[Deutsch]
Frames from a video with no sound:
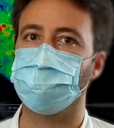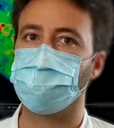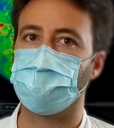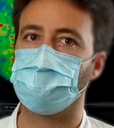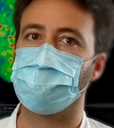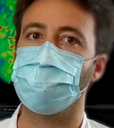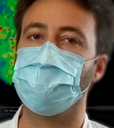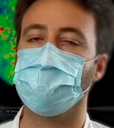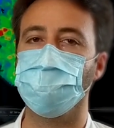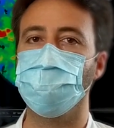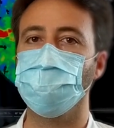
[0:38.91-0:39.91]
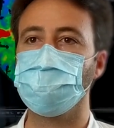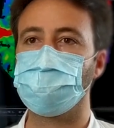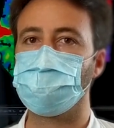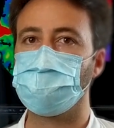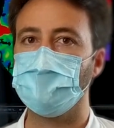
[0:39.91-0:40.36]
Das haben wir
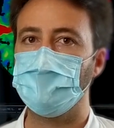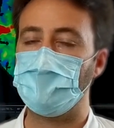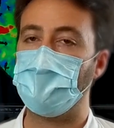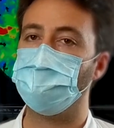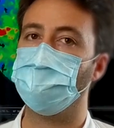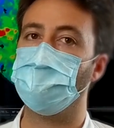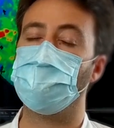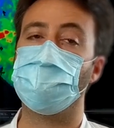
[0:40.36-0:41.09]
genutzt, haben